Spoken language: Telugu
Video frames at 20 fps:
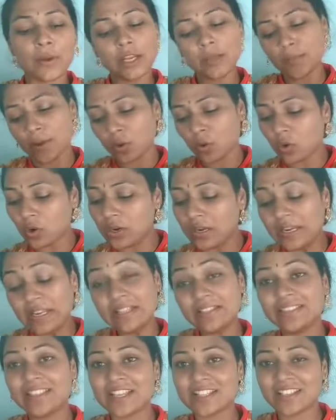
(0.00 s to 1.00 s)
కాబట్టి మాకు
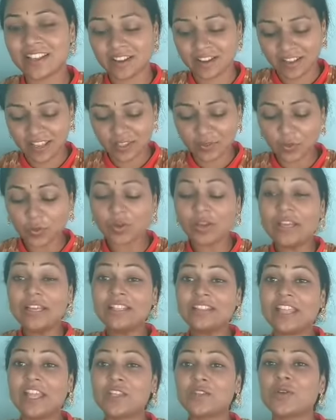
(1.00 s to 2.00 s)
దసరా లేదు
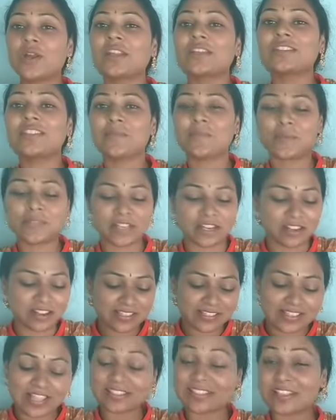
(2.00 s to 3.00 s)
తేజుగాడికి తెప్పించిన
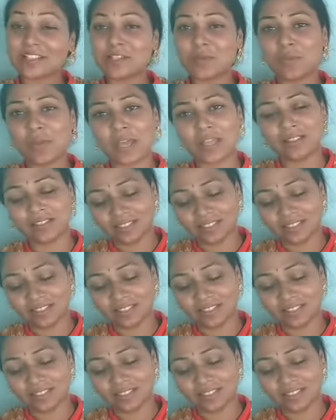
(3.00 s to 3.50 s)
డ్రెస్ నాకు తెలిసి మీ